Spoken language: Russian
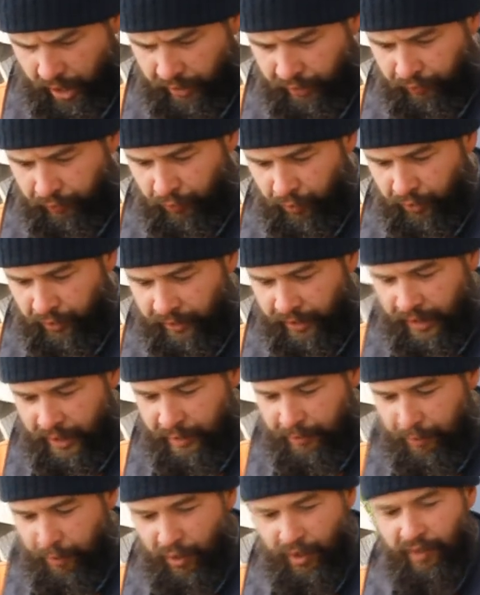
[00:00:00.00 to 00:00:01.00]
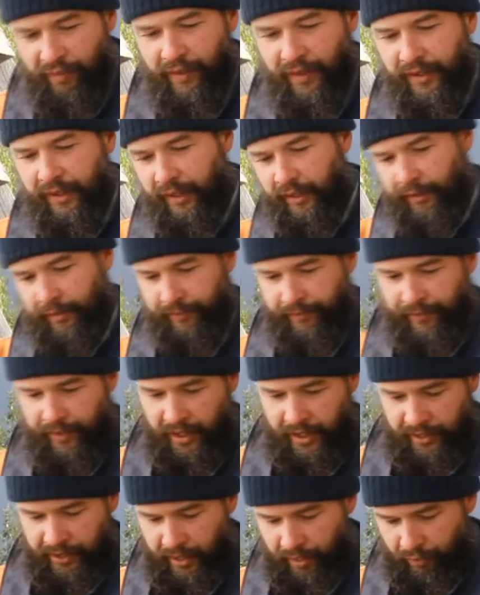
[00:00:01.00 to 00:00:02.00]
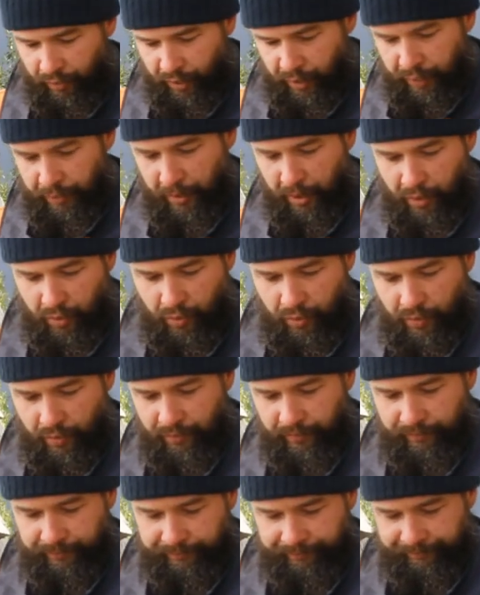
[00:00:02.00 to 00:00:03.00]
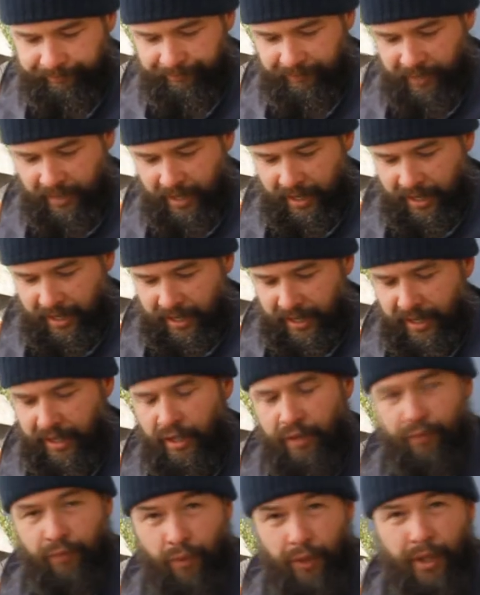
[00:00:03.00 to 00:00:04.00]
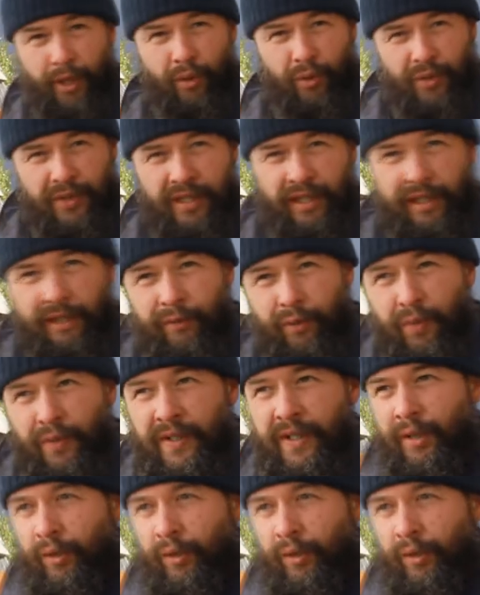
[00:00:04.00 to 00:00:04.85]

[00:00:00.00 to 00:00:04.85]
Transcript: отвод для сбора воды. Сейчас я его распакую. Его я установлю в